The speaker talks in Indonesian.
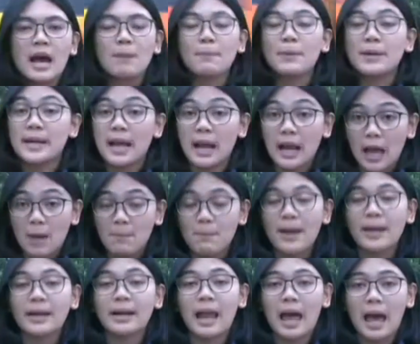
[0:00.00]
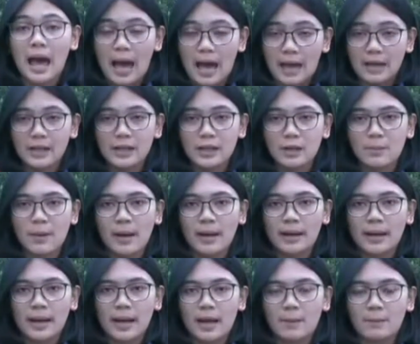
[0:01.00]
eh, pendalaman lahan di
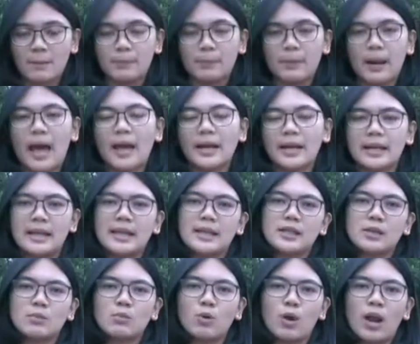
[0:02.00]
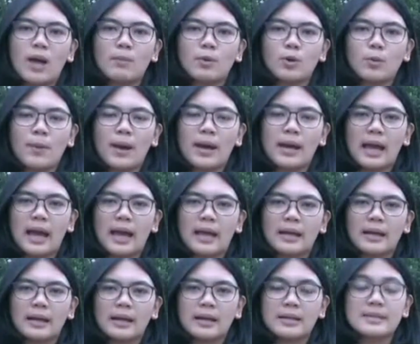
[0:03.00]
mana lahan ini semula merupakan